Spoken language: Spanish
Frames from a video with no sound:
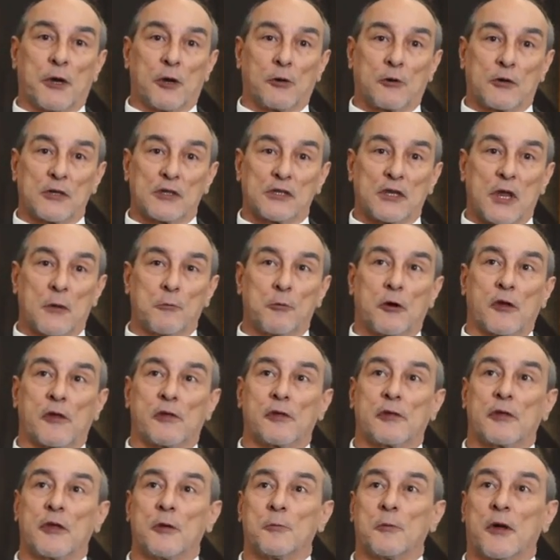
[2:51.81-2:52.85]
pero que está por
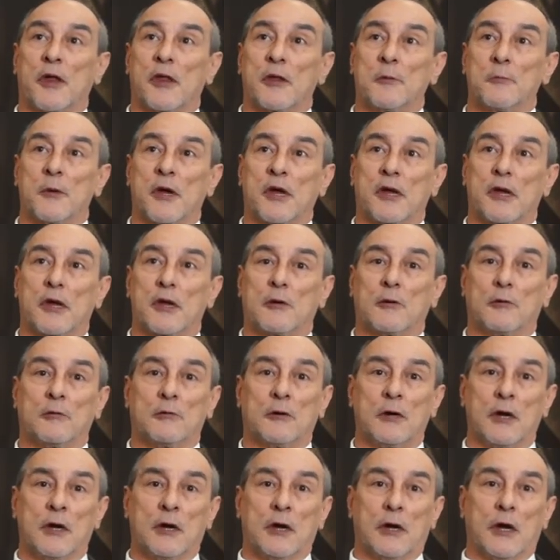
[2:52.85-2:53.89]
encima de
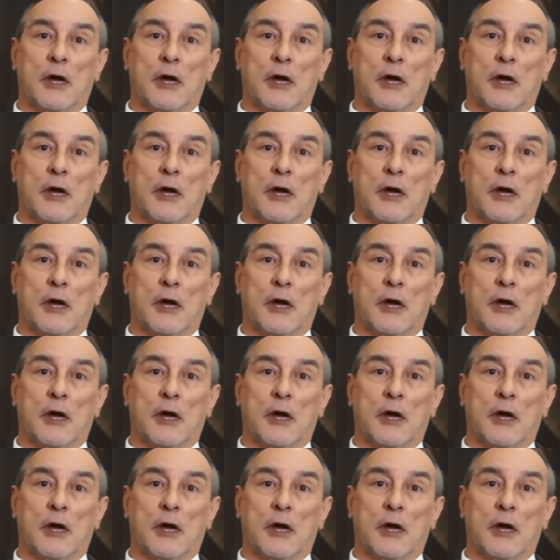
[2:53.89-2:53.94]
México,